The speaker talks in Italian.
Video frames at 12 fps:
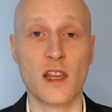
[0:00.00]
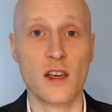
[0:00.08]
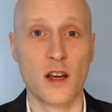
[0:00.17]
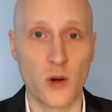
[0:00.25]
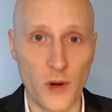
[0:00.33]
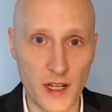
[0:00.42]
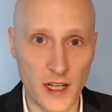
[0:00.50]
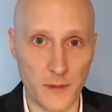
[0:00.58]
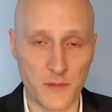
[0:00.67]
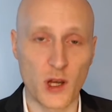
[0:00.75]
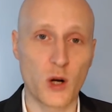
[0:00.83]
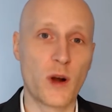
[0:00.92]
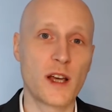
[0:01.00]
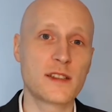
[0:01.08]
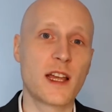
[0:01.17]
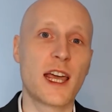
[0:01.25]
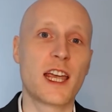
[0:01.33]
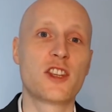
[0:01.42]
Quindi
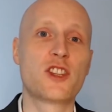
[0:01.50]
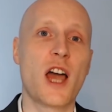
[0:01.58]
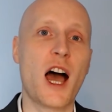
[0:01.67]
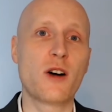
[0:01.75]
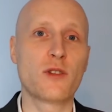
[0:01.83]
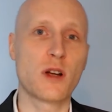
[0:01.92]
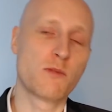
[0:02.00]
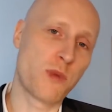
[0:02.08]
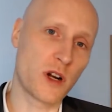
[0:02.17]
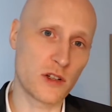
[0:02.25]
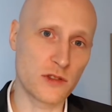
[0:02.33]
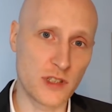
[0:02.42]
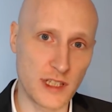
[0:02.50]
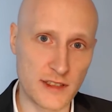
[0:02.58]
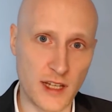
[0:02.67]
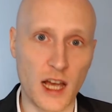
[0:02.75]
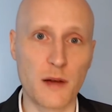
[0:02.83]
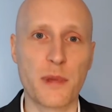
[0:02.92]
questa è già una buona
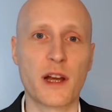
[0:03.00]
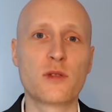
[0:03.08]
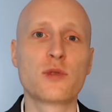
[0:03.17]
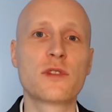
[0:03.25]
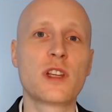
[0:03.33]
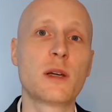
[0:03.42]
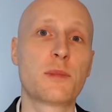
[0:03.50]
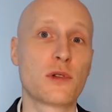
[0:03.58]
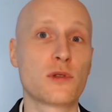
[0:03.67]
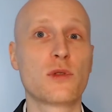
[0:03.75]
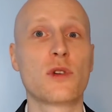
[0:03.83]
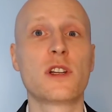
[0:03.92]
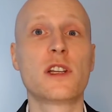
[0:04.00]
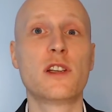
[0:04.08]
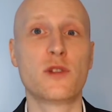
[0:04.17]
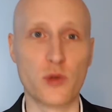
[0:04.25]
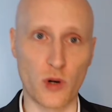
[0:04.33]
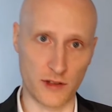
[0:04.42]
notizia per tutti i produttori di
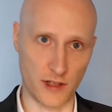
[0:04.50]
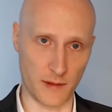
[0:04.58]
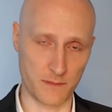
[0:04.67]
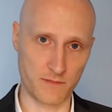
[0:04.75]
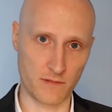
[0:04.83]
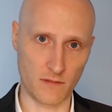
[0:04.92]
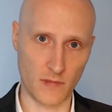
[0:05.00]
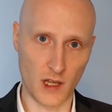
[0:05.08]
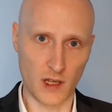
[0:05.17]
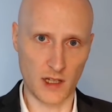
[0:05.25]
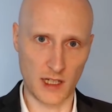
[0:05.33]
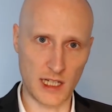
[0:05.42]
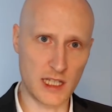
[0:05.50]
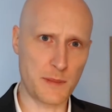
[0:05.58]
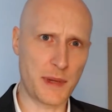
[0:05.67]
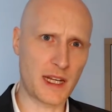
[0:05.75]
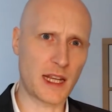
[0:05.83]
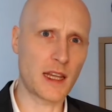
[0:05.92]
ruote.
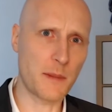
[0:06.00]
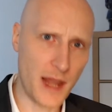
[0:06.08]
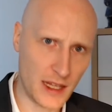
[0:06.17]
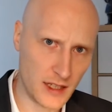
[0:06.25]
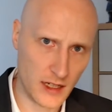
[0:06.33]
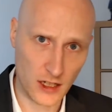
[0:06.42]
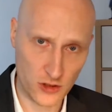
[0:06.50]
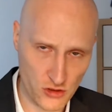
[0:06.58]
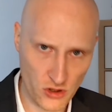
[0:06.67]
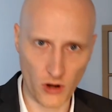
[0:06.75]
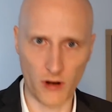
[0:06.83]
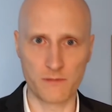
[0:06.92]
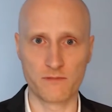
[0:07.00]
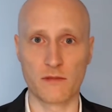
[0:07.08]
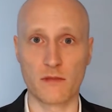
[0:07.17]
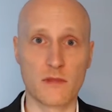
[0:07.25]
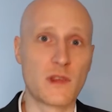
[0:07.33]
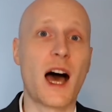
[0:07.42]
Indipendentemente da ciò,
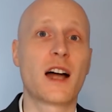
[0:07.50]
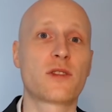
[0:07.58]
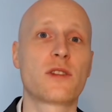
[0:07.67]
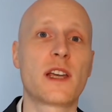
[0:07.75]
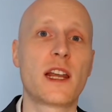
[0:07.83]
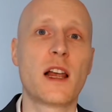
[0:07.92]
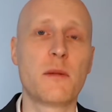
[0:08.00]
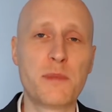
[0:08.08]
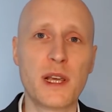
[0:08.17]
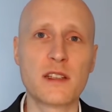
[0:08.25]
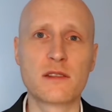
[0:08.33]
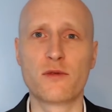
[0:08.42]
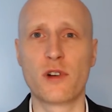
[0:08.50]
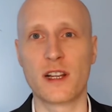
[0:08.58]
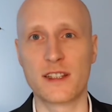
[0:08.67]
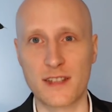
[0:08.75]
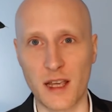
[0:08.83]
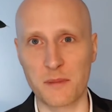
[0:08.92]
dato che la BIS vuole
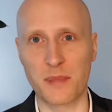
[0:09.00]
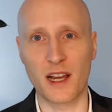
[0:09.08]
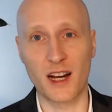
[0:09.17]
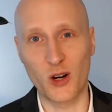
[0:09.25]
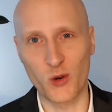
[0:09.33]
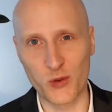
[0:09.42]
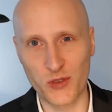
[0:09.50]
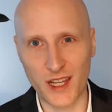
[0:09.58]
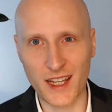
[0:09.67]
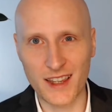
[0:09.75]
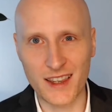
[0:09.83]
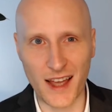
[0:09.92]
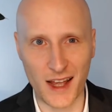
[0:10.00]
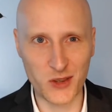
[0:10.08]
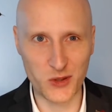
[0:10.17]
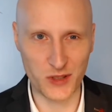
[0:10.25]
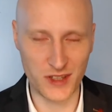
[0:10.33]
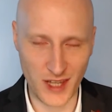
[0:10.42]
sempre così
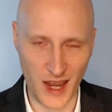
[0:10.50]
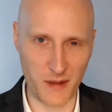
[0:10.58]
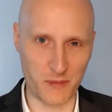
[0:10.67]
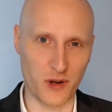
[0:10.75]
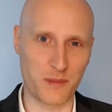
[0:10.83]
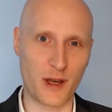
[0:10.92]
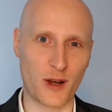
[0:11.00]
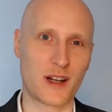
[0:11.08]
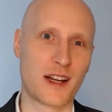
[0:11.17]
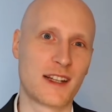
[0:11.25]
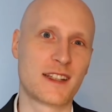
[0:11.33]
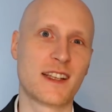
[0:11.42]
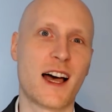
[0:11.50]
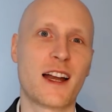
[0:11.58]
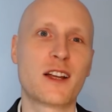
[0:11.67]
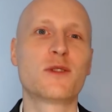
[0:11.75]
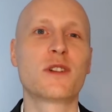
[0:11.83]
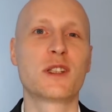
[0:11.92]
tanto tempo per organizzare
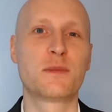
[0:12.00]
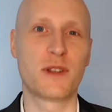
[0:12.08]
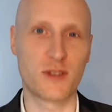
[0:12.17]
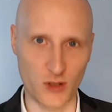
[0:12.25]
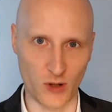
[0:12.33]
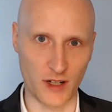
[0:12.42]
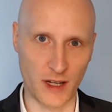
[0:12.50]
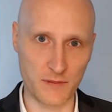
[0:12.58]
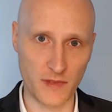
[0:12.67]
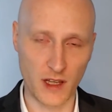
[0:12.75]
un'ispezione,